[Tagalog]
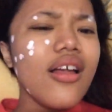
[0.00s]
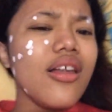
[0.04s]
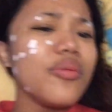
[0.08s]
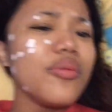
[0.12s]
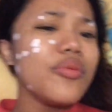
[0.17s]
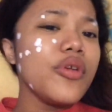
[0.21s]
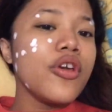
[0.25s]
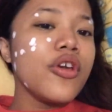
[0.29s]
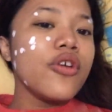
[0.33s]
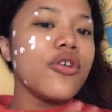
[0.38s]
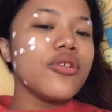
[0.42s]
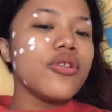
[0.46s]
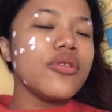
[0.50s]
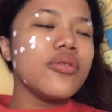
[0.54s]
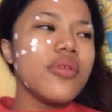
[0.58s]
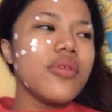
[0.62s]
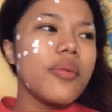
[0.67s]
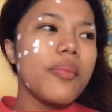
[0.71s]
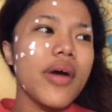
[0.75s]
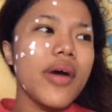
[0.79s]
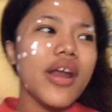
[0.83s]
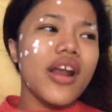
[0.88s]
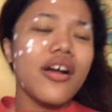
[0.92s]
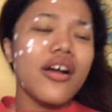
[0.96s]
Alam niyo yun,
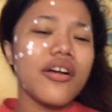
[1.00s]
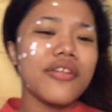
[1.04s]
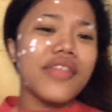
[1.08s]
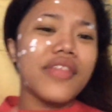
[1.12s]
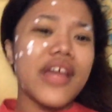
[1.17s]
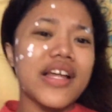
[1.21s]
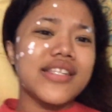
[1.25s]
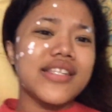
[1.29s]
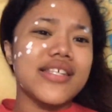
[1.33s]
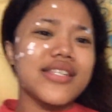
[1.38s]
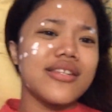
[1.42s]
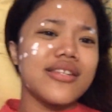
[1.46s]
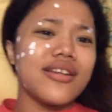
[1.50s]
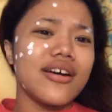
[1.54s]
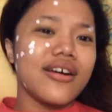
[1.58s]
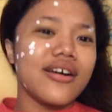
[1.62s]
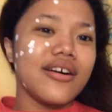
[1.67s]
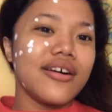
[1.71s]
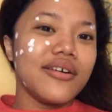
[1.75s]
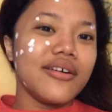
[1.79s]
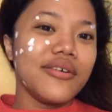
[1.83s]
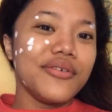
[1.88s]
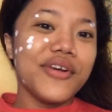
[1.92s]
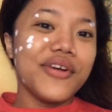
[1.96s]
parang that's
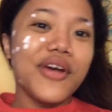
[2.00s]
the